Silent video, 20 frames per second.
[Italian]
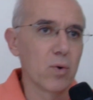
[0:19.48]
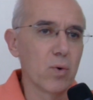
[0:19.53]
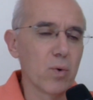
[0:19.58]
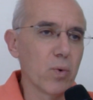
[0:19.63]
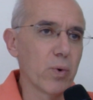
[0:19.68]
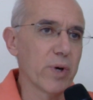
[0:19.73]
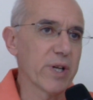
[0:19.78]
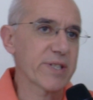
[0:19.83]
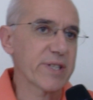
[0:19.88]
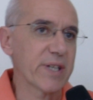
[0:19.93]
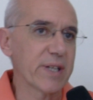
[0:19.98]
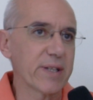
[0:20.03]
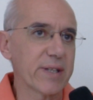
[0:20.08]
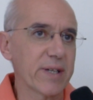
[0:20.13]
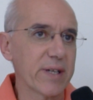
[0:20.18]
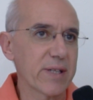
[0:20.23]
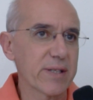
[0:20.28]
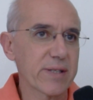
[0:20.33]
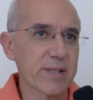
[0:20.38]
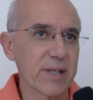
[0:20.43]
Una
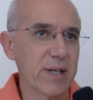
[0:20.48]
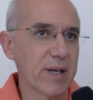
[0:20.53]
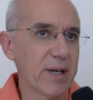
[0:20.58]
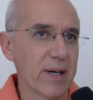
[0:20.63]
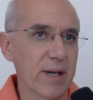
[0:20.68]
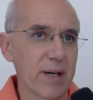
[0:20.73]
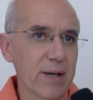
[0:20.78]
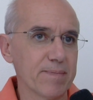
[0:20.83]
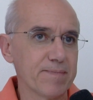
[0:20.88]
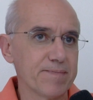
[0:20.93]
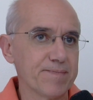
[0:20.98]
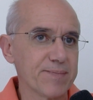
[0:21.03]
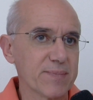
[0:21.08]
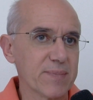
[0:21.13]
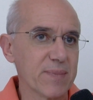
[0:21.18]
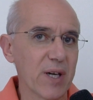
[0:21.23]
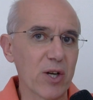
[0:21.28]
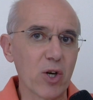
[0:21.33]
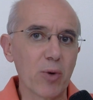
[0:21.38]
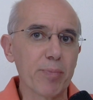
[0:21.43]
sentenza
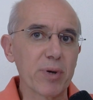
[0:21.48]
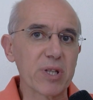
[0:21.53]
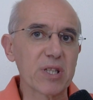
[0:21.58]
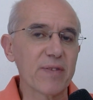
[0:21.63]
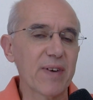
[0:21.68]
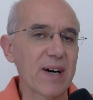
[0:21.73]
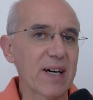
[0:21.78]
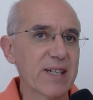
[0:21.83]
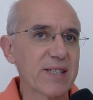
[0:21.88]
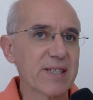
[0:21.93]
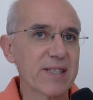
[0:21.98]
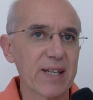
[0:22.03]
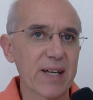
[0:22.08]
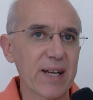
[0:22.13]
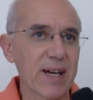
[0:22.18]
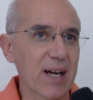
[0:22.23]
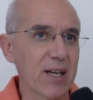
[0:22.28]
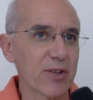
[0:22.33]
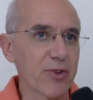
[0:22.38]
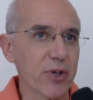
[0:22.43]
che non poteva
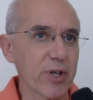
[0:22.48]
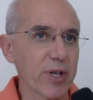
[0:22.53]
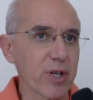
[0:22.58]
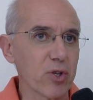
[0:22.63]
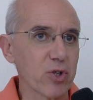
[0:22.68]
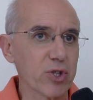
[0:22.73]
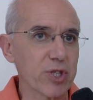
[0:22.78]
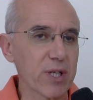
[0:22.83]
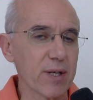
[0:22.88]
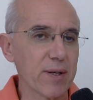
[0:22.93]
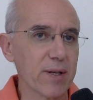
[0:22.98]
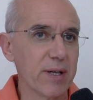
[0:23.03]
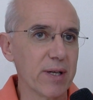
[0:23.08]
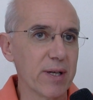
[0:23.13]
essere altro che così.